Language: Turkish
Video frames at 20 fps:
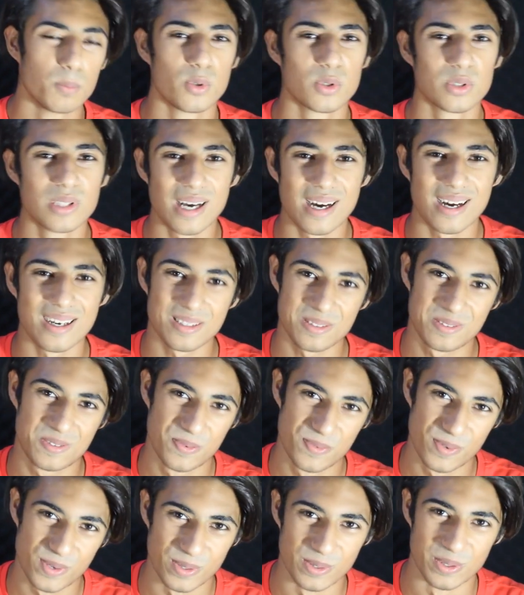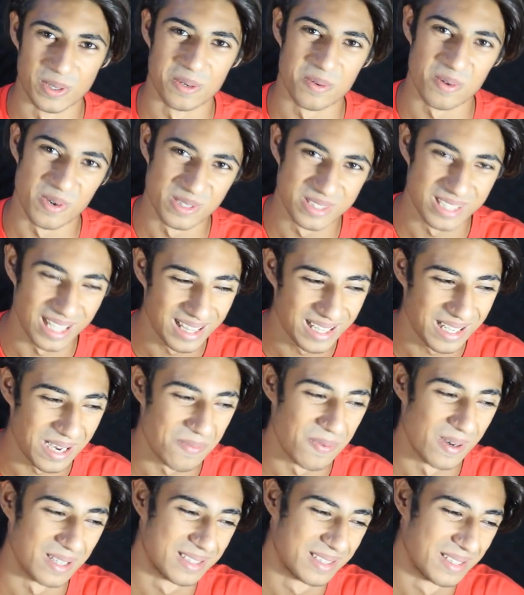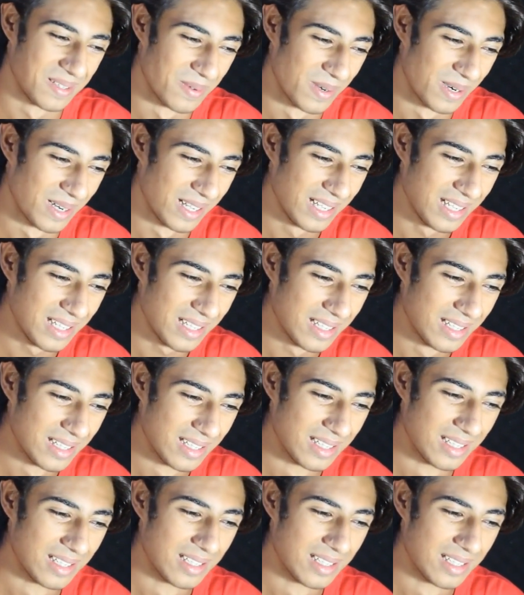Burada küfür ediyorum o yüzden kapattım orayı.